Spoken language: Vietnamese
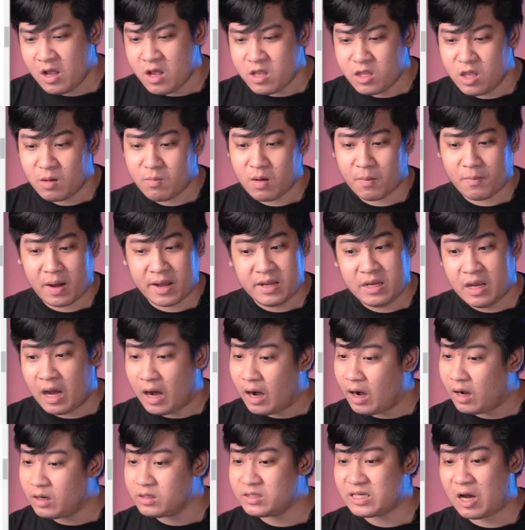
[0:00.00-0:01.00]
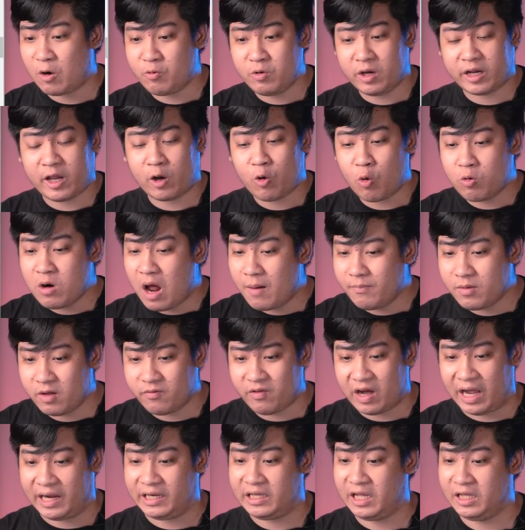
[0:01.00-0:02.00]
nhưng mà bây giờ sau những cái cú đâm như
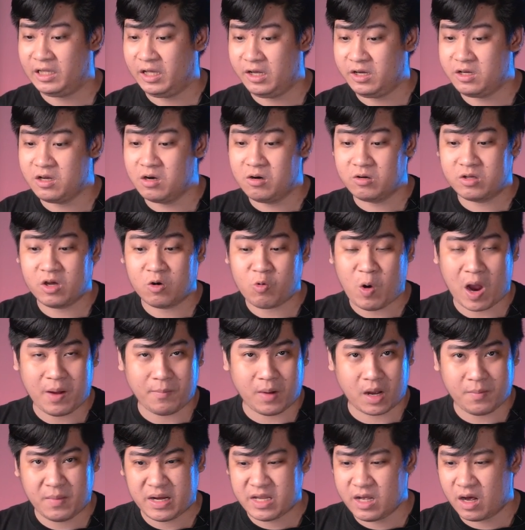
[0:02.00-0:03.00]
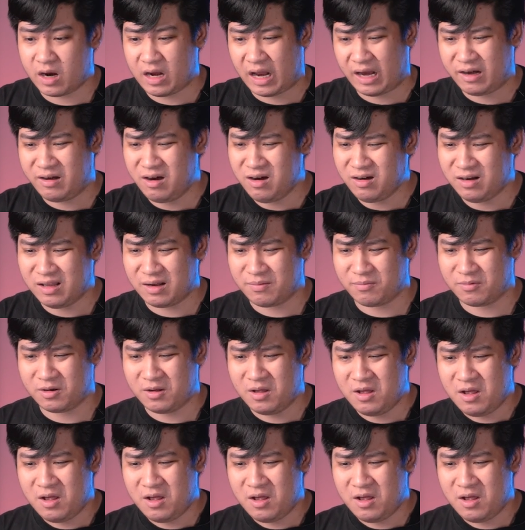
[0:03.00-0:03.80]
vậy thì thị trường chứng khoán Mỹ bây giờ lại rất là